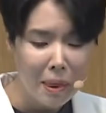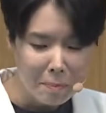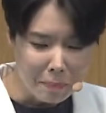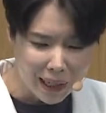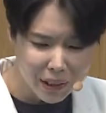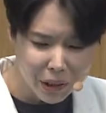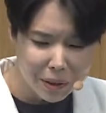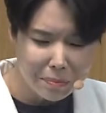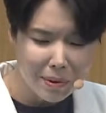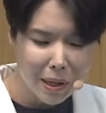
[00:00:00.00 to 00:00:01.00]

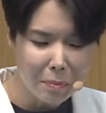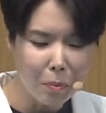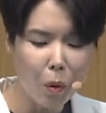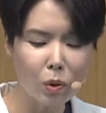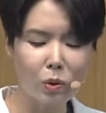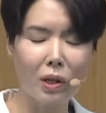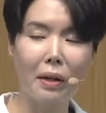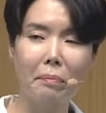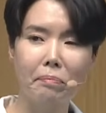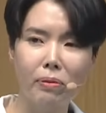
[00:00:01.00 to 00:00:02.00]
마침내
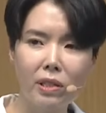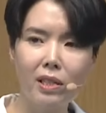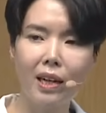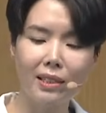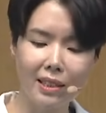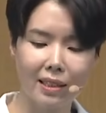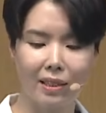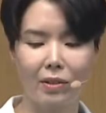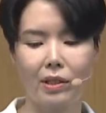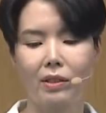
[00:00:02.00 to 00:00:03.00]
모두가
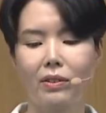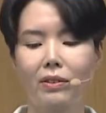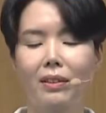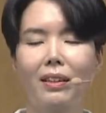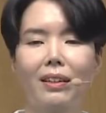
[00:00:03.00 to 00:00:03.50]
불가능하다고 했던